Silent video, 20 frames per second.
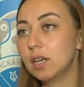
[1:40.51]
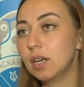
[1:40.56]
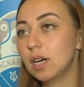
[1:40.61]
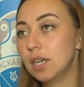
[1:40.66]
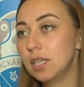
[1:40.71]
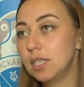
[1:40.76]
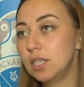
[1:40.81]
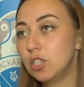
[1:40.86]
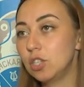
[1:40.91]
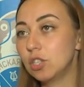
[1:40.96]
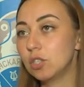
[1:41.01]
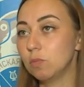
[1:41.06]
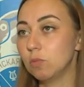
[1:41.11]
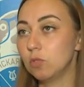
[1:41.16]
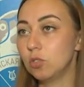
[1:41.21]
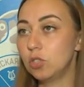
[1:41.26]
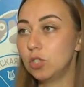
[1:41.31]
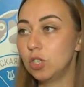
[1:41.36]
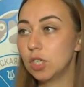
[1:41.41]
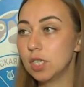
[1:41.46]
а хаотичным,
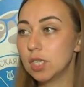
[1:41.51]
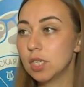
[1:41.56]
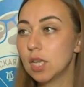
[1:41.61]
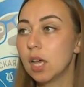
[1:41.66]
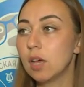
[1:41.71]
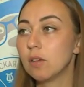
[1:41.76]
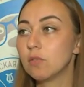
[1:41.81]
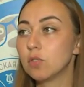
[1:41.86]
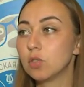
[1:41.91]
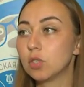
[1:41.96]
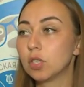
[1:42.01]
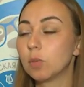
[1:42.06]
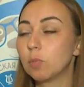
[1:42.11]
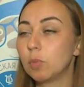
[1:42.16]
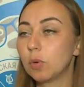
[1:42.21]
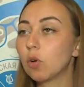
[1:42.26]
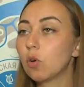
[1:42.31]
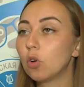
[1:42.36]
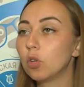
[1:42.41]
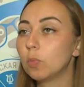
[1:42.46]
то сейчас все-таки
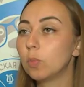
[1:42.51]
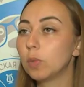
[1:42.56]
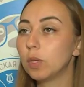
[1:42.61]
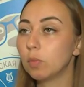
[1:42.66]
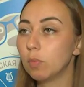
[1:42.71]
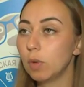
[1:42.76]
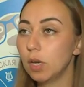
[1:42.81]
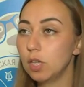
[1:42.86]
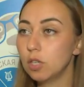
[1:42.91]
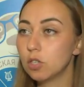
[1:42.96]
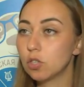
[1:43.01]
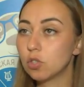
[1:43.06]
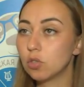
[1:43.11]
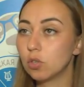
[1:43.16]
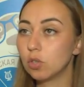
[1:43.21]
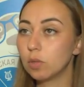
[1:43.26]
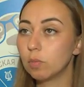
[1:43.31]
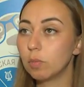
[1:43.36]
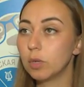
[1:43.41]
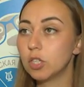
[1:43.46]
приходит понимание, что
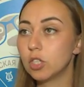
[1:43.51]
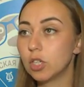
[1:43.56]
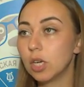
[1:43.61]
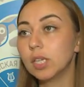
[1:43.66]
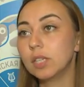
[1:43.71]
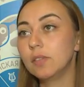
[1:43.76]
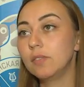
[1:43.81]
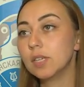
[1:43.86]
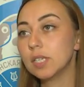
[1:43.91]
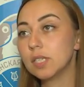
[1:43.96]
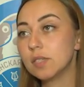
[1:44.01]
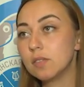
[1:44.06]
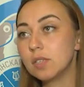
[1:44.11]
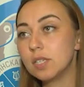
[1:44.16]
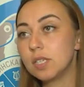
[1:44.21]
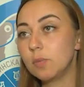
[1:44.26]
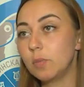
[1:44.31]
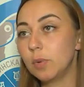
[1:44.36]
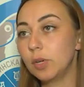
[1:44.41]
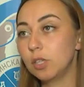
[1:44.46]
это большая
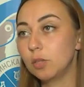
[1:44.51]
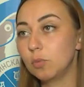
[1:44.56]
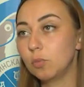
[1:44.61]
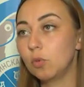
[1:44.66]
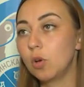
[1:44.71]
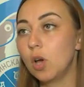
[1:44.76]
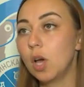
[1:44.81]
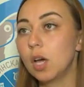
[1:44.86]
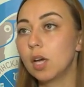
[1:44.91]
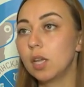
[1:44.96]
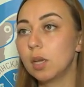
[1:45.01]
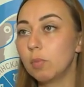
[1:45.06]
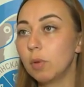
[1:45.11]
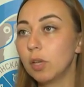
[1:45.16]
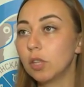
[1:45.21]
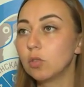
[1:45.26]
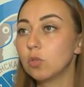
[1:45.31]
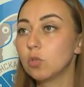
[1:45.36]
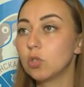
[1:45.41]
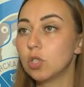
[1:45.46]
ответственность, и поэтому
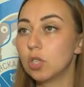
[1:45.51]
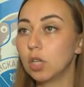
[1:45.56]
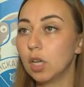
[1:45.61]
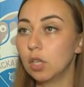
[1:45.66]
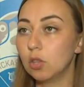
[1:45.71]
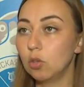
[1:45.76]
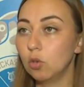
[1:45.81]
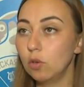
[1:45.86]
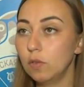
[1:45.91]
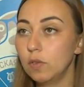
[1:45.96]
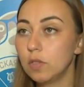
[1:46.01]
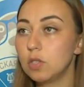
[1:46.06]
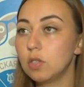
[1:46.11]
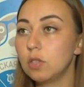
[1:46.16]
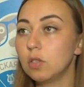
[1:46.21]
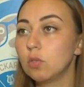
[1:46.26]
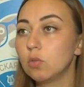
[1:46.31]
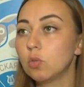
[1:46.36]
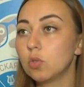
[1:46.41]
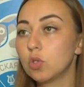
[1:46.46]
ребят нужно готовить
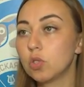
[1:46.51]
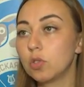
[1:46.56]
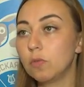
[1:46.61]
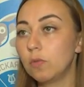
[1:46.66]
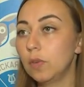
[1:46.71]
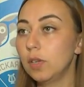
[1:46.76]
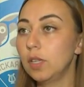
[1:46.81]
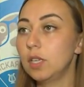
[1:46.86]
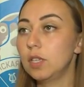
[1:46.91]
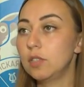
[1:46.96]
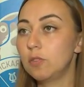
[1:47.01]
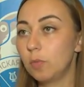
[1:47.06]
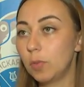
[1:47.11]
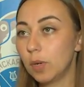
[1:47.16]
и нужно вводить в